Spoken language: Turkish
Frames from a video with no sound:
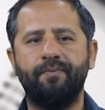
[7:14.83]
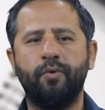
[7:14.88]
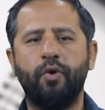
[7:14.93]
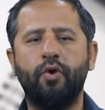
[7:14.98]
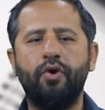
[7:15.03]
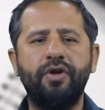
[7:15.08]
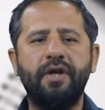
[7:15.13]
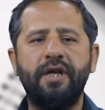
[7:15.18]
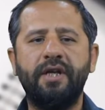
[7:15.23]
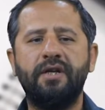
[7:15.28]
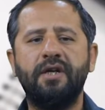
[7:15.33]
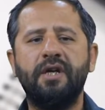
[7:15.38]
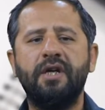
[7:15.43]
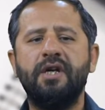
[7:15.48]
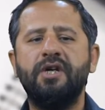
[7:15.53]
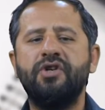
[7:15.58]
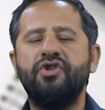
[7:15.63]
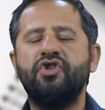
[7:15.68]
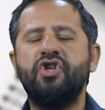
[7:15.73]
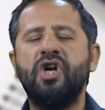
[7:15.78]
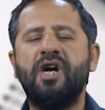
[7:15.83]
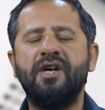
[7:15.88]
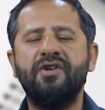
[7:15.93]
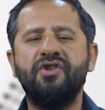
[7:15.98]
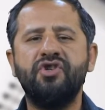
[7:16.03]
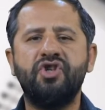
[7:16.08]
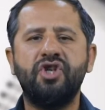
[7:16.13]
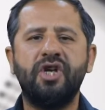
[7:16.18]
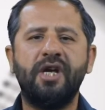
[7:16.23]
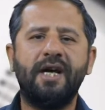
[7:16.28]
Örneğin
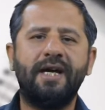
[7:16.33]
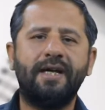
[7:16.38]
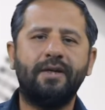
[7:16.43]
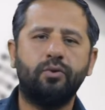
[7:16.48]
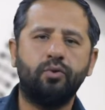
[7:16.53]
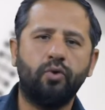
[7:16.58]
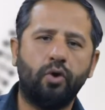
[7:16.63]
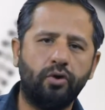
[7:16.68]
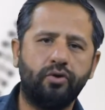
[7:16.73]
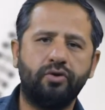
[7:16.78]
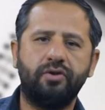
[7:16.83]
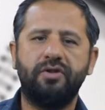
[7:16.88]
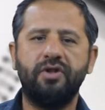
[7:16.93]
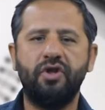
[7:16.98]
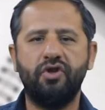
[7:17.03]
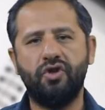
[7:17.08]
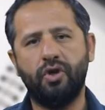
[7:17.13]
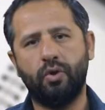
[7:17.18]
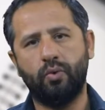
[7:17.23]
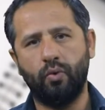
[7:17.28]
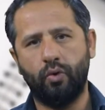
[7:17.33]
can ciğer dost diyecek